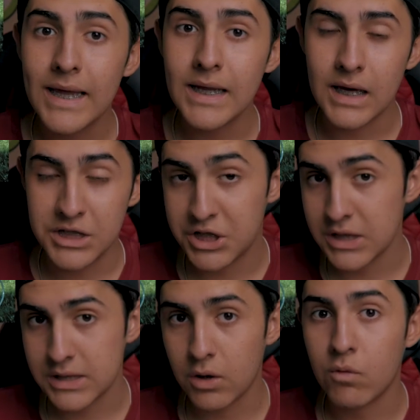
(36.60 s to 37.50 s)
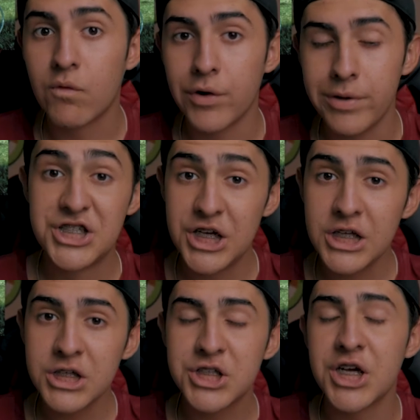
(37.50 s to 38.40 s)
dele, a direção foi
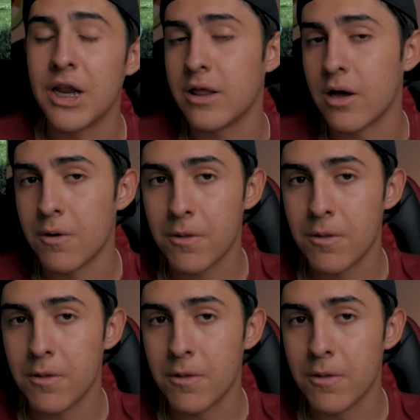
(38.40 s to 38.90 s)
Jim Sheridan.